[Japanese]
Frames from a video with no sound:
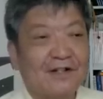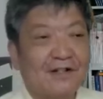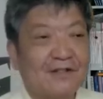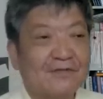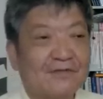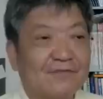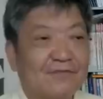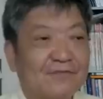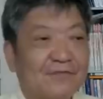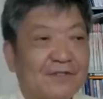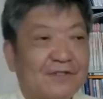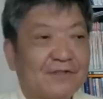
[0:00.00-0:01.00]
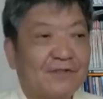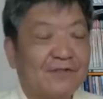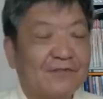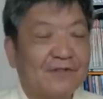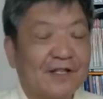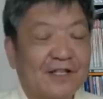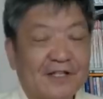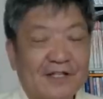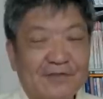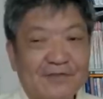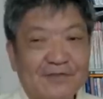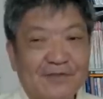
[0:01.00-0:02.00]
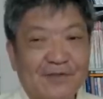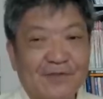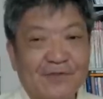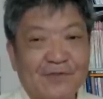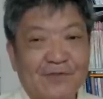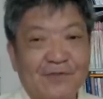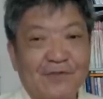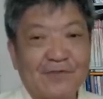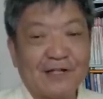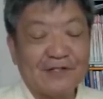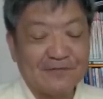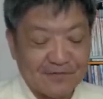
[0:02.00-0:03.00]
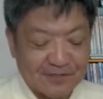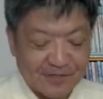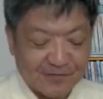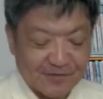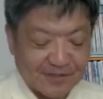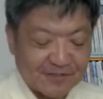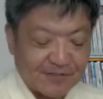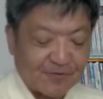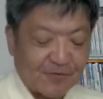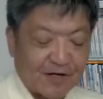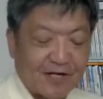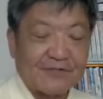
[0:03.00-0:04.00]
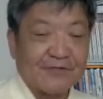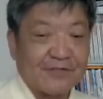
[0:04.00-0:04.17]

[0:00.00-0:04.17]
あの国民を飢えさせるっていうことを何としてもですね怖がる